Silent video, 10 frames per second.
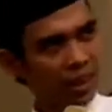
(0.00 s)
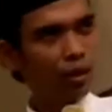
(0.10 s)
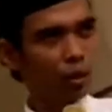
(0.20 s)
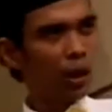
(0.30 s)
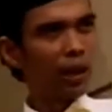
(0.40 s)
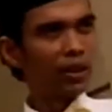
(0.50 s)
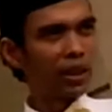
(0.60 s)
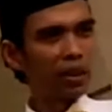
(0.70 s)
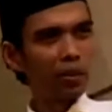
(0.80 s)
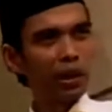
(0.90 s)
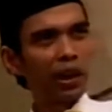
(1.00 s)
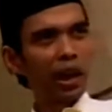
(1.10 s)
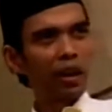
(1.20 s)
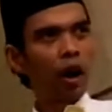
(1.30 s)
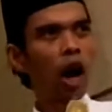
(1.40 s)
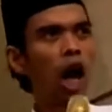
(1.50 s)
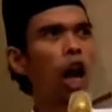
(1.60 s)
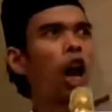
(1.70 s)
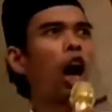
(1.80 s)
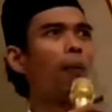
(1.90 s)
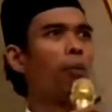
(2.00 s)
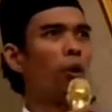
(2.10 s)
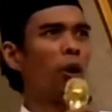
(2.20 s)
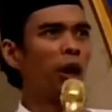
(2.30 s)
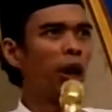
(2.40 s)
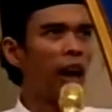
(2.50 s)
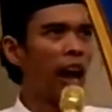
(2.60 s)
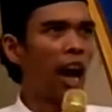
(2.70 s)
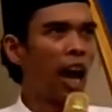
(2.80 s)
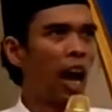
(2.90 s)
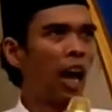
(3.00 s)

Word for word: Jadi tuduh anti kebinekaan. Alhamdulillah